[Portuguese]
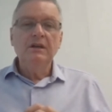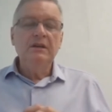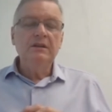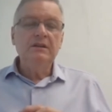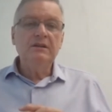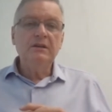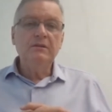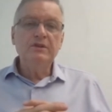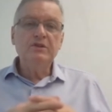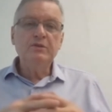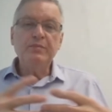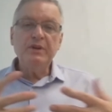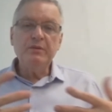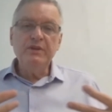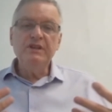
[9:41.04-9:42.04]
Então, isso
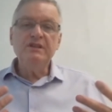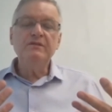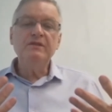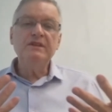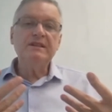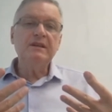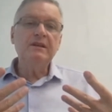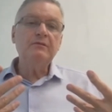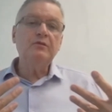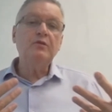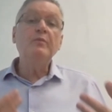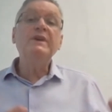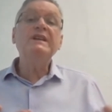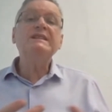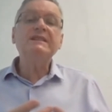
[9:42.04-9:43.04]
permite você
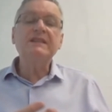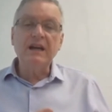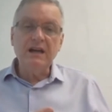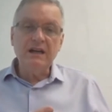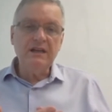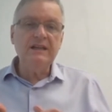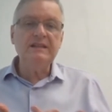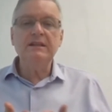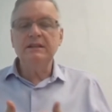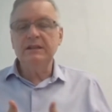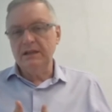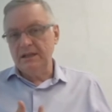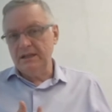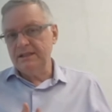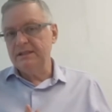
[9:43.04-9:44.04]
começar essa
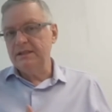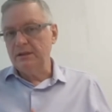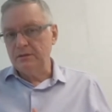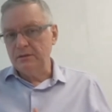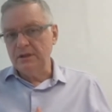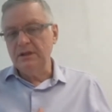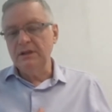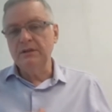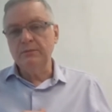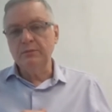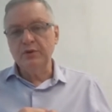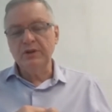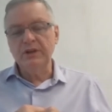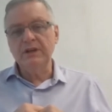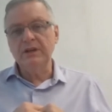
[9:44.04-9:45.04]
integração, né?
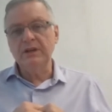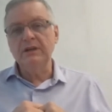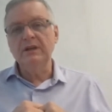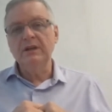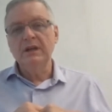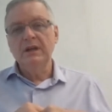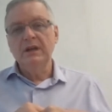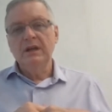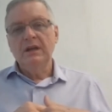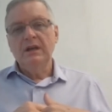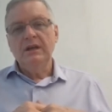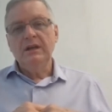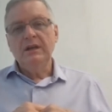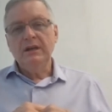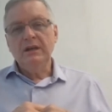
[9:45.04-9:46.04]
porque
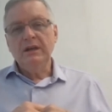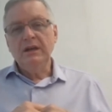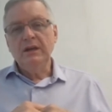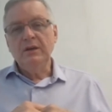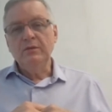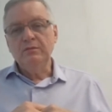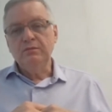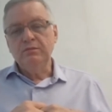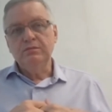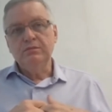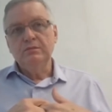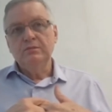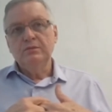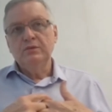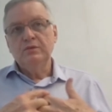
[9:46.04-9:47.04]
é,
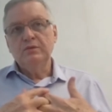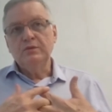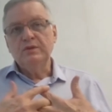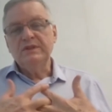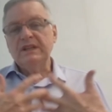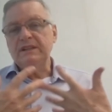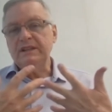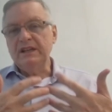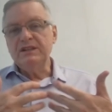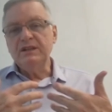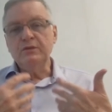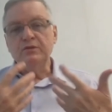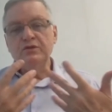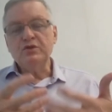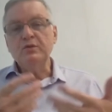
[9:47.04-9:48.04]
o satélite
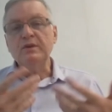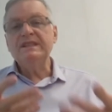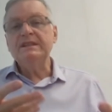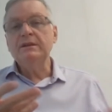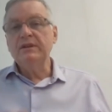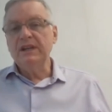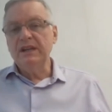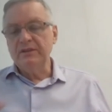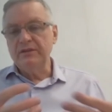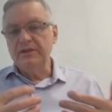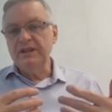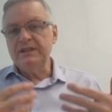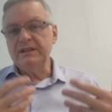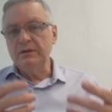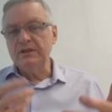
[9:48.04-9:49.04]
ele continua sendo
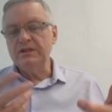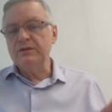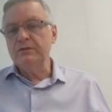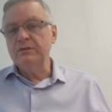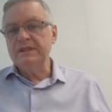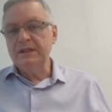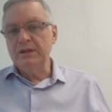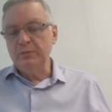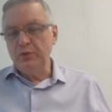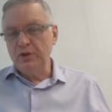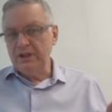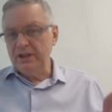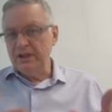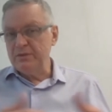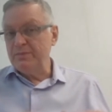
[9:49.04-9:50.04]
relevante, ele continua sendo
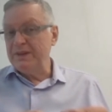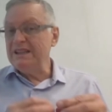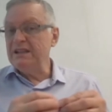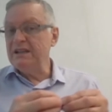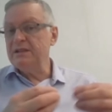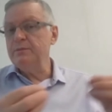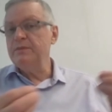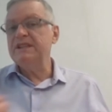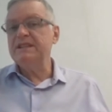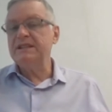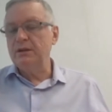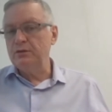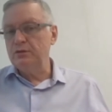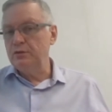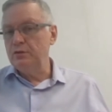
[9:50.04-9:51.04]
importante para a
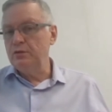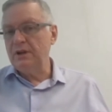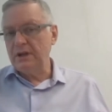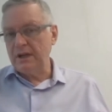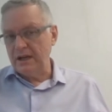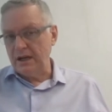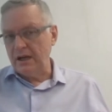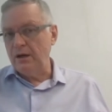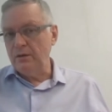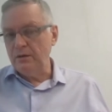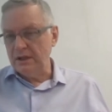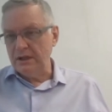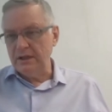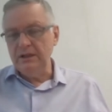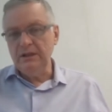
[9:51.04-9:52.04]
transmissão do canal
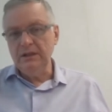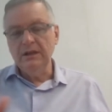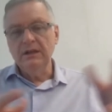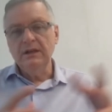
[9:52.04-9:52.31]
ali,